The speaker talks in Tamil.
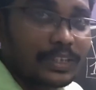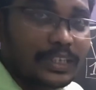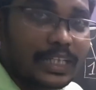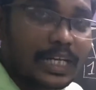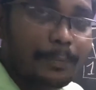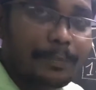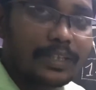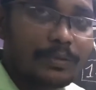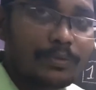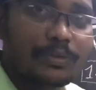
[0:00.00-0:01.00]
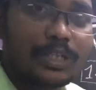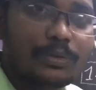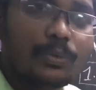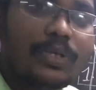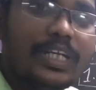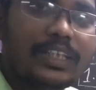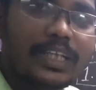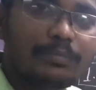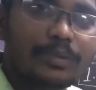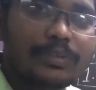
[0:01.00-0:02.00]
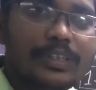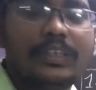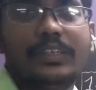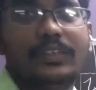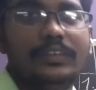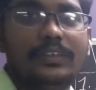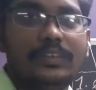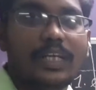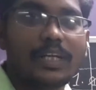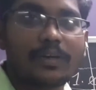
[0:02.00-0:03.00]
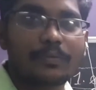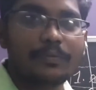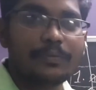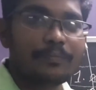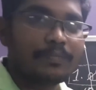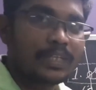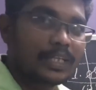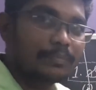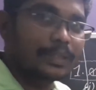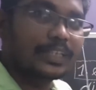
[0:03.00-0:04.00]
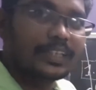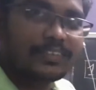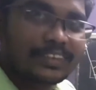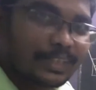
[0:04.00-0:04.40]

ஏன்னா அப்போ தான் உங்களுடைய துல்லியத்தன்மை வந்து நல்லாயிருக்கும் அப்போ இதை தான் வந்து